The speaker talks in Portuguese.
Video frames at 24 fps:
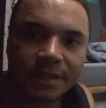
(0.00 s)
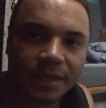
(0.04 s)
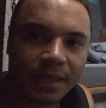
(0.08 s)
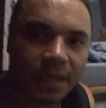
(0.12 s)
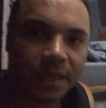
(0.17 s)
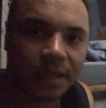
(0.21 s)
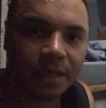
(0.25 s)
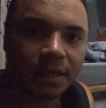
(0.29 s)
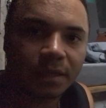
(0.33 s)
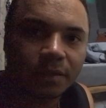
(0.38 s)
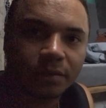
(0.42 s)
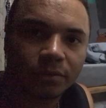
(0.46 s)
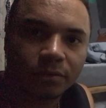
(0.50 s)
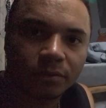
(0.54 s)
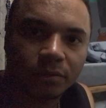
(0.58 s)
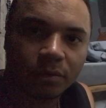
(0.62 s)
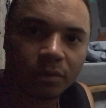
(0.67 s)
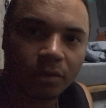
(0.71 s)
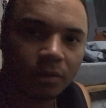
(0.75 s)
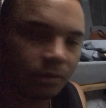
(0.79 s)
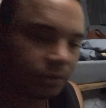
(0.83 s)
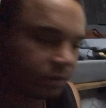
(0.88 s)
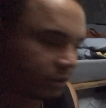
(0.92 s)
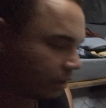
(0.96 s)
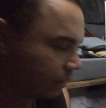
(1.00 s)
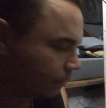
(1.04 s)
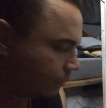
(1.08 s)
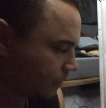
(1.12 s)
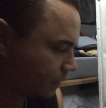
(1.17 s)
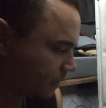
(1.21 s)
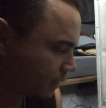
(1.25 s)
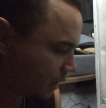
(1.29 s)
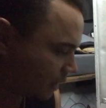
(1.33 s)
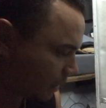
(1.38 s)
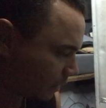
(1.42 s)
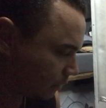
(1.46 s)
estragando ou o
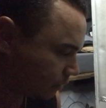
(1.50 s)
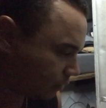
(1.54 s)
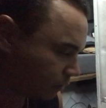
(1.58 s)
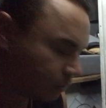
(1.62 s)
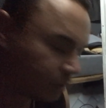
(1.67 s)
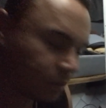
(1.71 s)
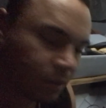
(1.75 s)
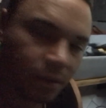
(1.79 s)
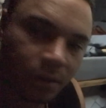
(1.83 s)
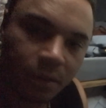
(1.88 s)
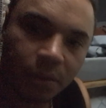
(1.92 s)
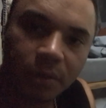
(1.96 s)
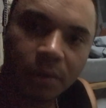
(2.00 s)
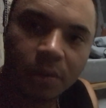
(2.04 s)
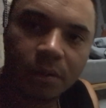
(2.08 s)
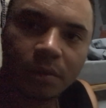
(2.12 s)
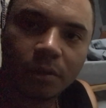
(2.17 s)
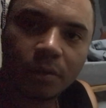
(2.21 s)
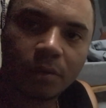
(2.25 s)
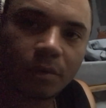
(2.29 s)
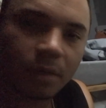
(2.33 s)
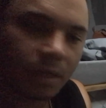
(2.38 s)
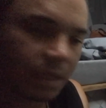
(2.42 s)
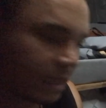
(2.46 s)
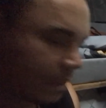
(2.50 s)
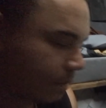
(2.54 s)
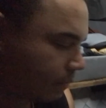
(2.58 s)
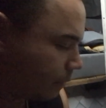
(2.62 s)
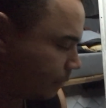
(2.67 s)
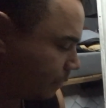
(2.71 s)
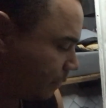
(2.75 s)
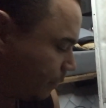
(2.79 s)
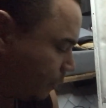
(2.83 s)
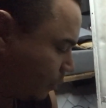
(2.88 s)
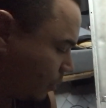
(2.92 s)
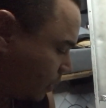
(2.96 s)
termostato ou
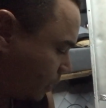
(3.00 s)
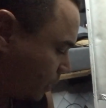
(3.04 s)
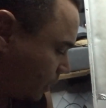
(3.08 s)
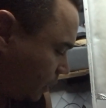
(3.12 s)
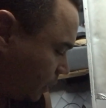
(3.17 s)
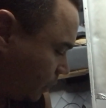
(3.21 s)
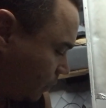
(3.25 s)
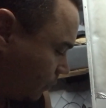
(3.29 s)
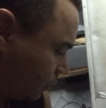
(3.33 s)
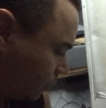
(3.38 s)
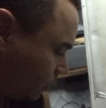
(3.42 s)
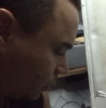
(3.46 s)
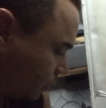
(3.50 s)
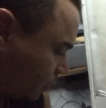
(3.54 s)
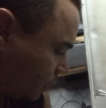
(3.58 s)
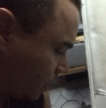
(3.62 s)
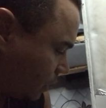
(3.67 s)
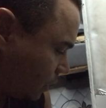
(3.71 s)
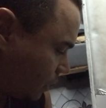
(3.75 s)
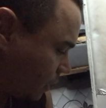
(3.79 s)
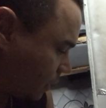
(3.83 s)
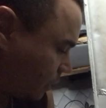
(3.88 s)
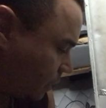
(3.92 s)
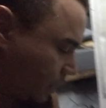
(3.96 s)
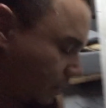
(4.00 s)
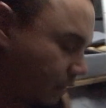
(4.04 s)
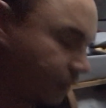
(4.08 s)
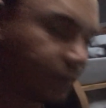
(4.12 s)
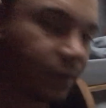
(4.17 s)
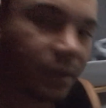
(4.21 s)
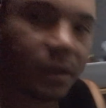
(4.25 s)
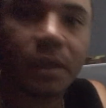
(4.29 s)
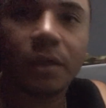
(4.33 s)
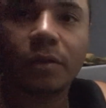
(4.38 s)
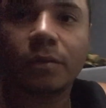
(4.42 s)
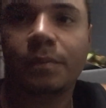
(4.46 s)
acaba pipocando aí o motor da geladeira e
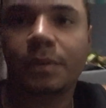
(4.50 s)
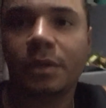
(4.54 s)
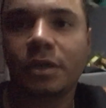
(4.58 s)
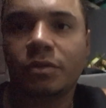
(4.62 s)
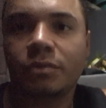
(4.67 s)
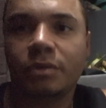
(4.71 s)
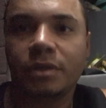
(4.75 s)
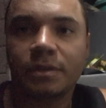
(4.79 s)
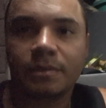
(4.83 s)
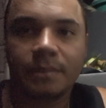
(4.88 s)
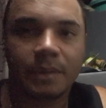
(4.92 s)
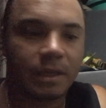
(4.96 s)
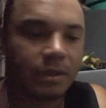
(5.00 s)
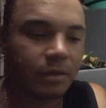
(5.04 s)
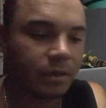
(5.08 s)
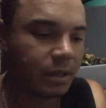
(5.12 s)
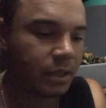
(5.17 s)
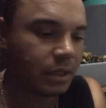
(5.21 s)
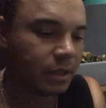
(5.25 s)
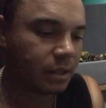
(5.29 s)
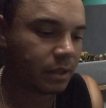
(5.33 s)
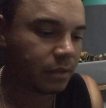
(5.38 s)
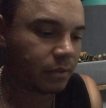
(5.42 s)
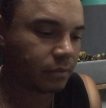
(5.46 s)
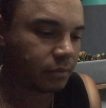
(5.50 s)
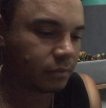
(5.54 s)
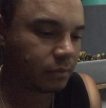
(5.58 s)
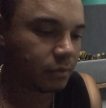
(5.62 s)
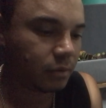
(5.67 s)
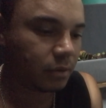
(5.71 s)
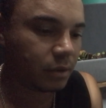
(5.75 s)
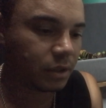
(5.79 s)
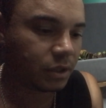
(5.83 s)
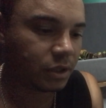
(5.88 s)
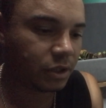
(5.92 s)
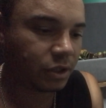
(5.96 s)
ficando um prejuízo maior, né? Então
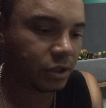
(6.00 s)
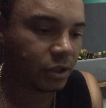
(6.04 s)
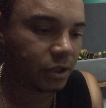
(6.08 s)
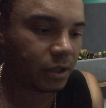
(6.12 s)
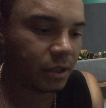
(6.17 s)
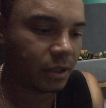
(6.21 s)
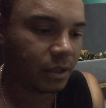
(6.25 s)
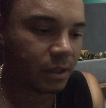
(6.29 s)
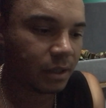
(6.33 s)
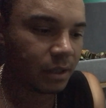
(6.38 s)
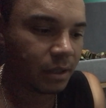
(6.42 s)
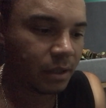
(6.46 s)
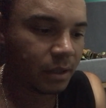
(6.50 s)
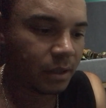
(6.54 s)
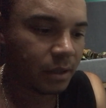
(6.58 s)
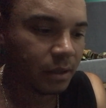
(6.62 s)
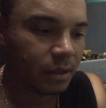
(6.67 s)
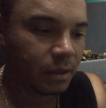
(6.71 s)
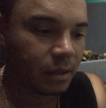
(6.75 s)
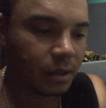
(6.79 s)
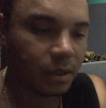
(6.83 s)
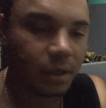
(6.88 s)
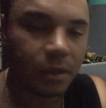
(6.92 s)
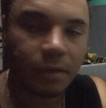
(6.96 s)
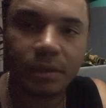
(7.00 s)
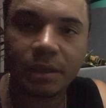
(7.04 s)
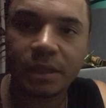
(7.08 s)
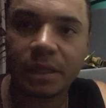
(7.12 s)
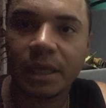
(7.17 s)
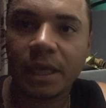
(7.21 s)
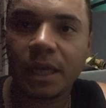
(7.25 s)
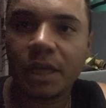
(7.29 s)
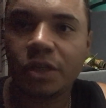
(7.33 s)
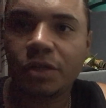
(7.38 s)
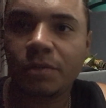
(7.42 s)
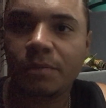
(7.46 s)
quando a gente não
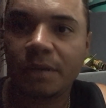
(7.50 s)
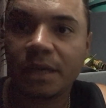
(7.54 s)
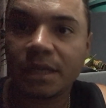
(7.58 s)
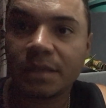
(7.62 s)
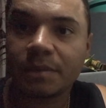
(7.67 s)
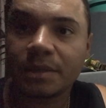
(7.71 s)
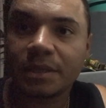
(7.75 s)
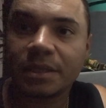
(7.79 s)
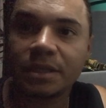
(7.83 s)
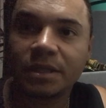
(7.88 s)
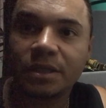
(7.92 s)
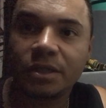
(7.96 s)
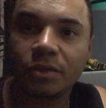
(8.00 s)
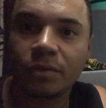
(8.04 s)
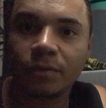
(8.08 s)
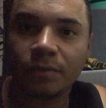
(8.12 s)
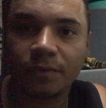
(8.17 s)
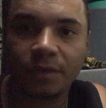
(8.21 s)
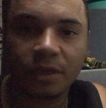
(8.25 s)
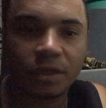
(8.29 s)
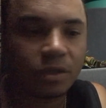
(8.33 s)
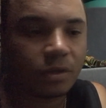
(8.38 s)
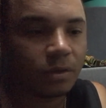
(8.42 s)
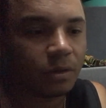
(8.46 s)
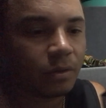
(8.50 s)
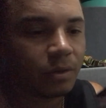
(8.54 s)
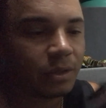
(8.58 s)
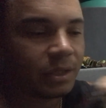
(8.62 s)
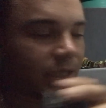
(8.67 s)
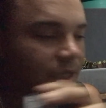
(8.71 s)
entende, mesmo assistindo um vídeo eu não